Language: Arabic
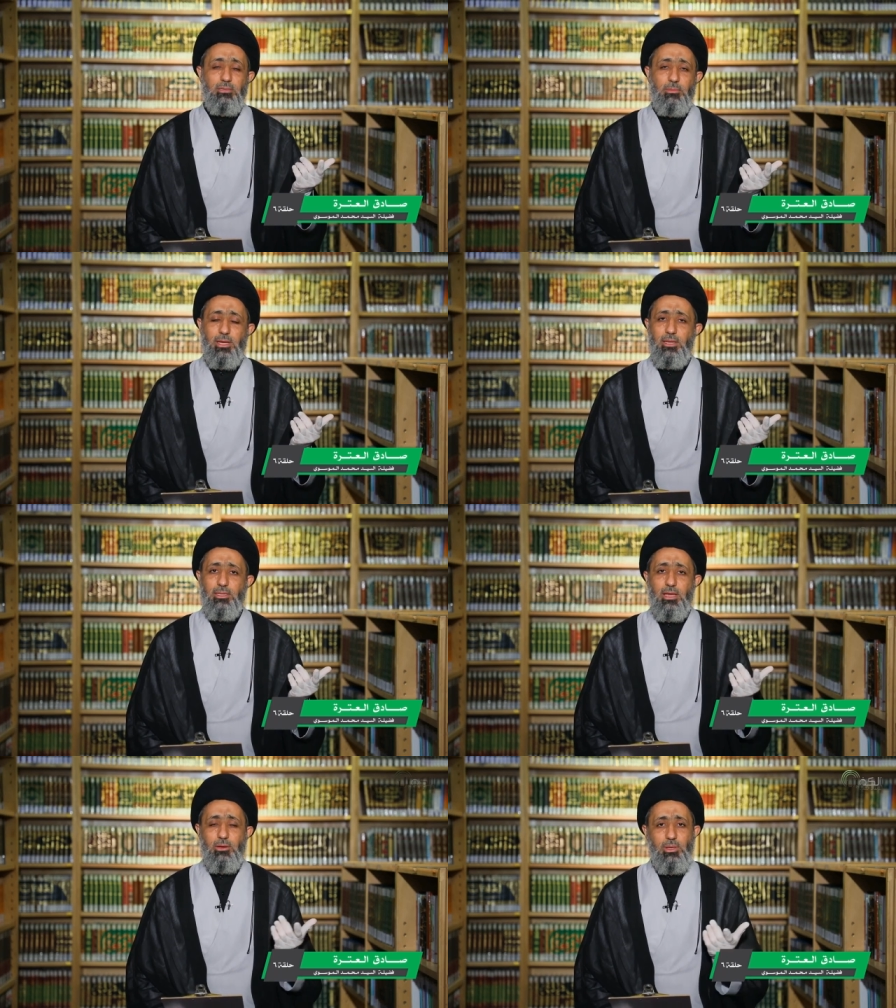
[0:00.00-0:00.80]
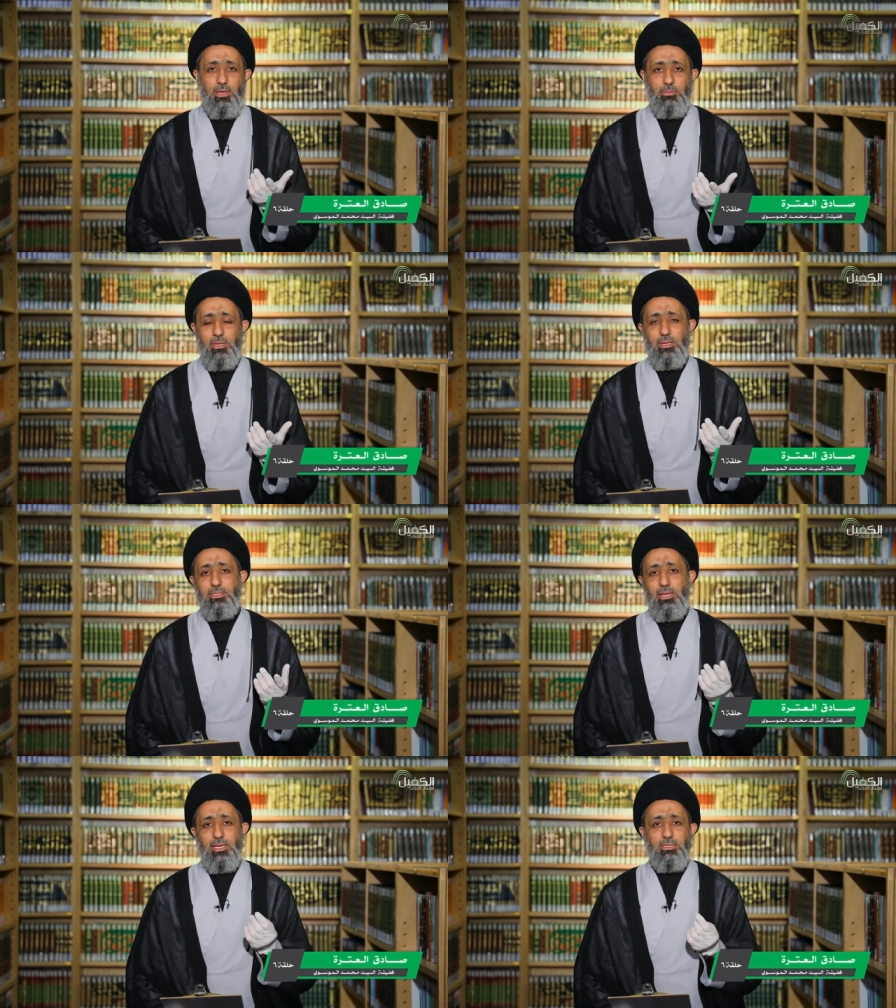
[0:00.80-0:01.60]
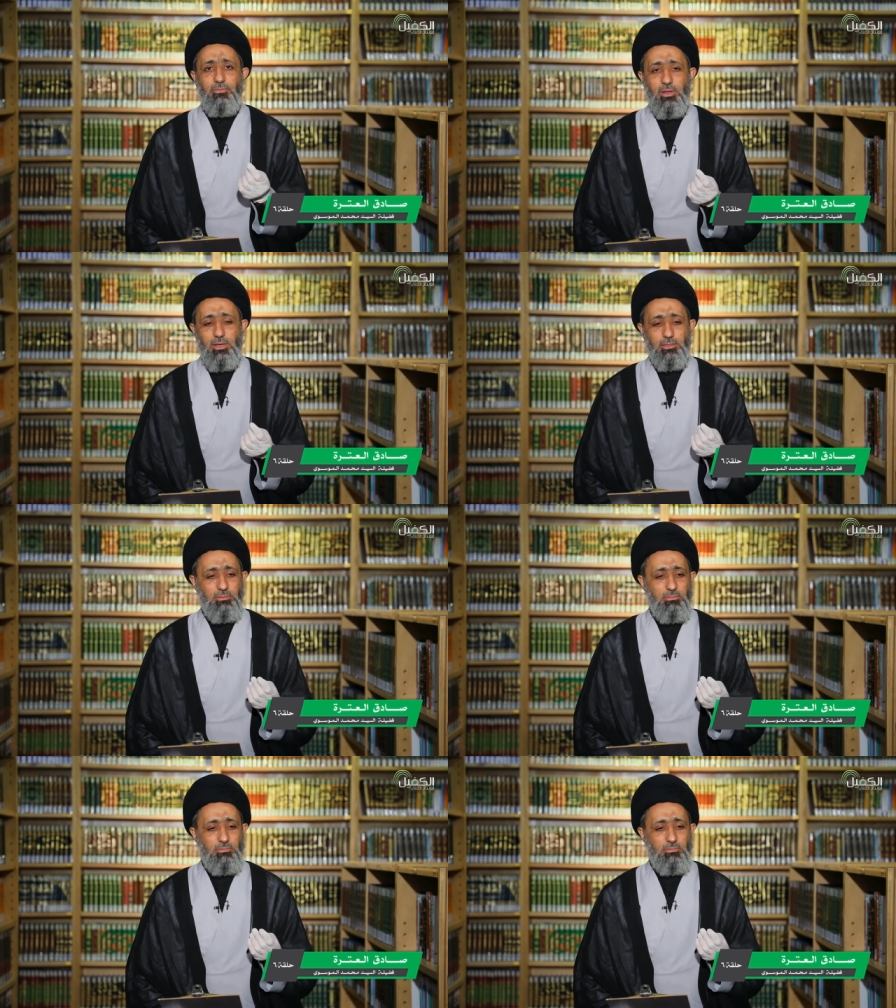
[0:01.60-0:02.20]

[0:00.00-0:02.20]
طبعا اداء الامانه ليس فقط